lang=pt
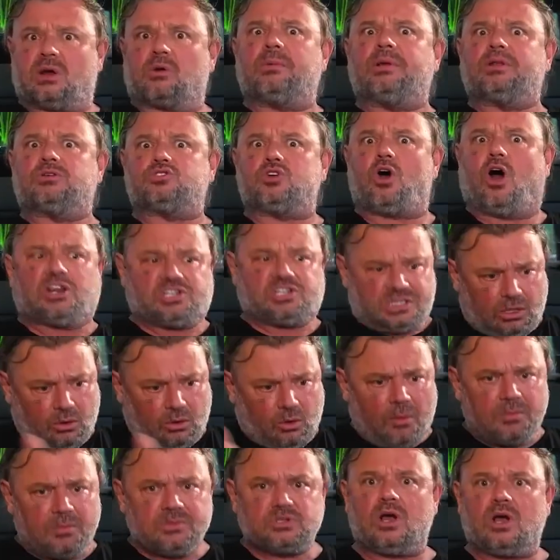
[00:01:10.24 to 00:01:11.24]
comendo soja? Então
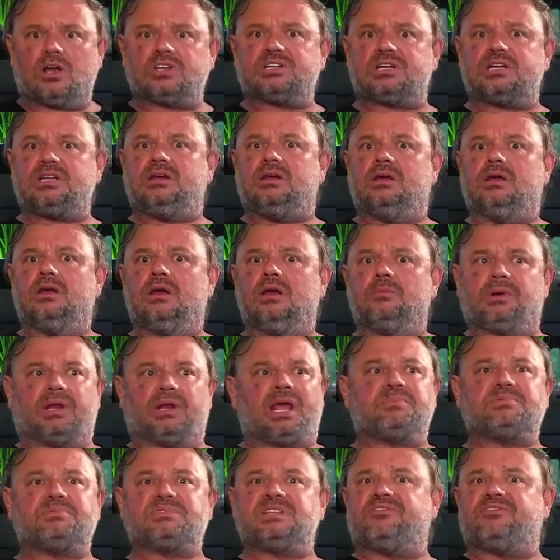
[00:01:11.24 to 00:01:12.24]
come soja aí. Por
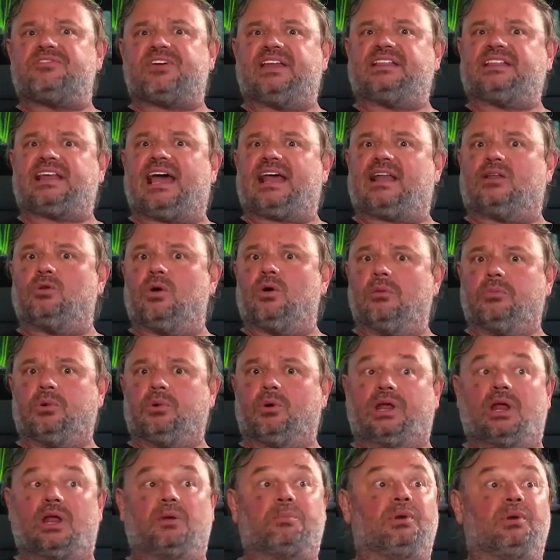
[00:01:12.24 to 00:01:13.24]
que precisa enfeitar ela no
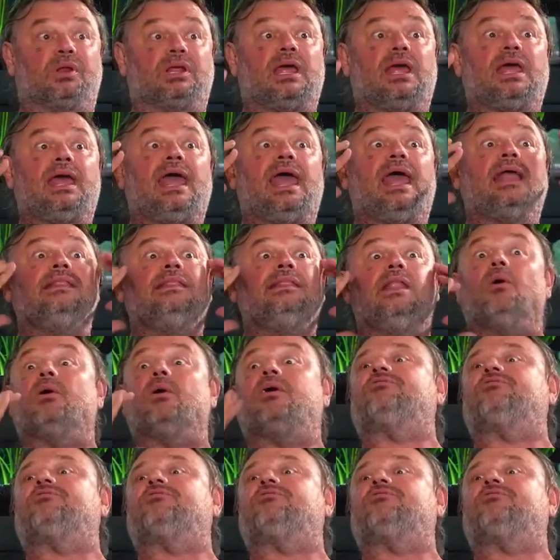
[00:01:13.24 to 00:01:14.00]
hambúrguer? Porque não é